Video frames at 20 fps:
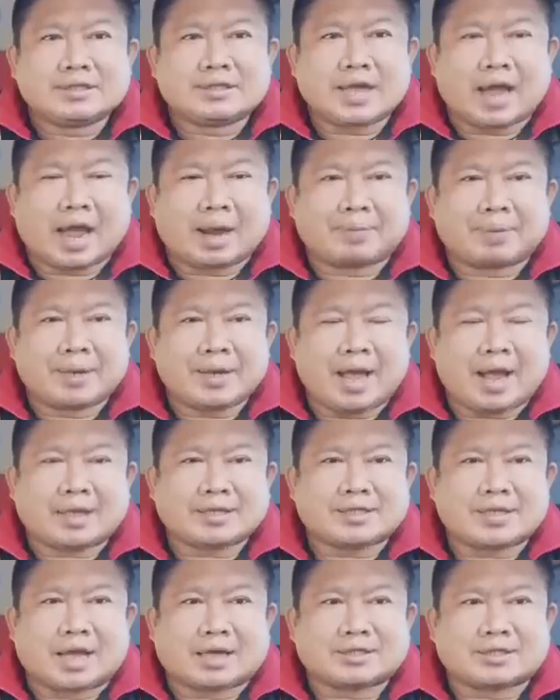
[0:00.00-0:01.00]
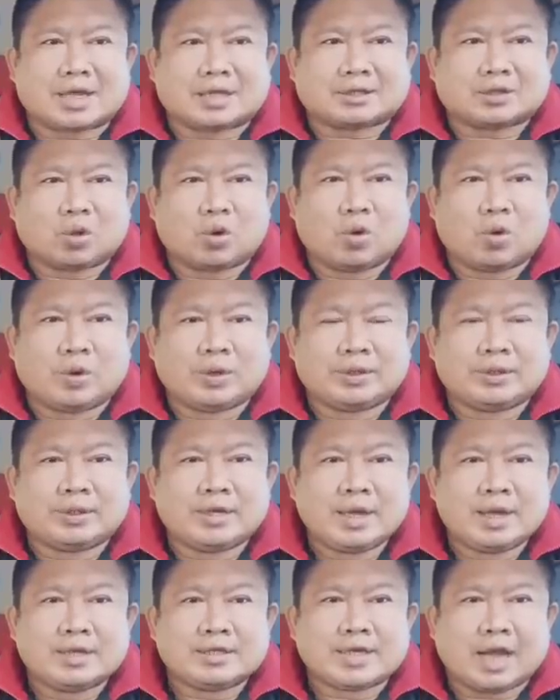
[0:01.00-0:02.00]
ชาติพยักษ์ศักสตูล
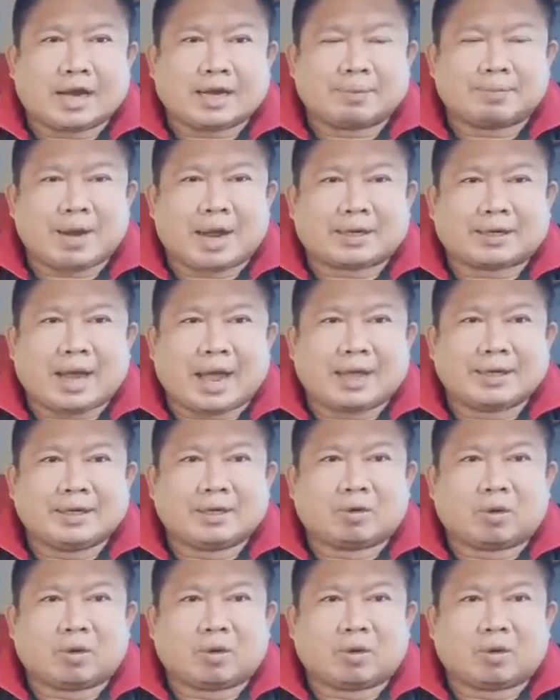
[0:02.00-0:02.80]
ช่างน้ำหนักได้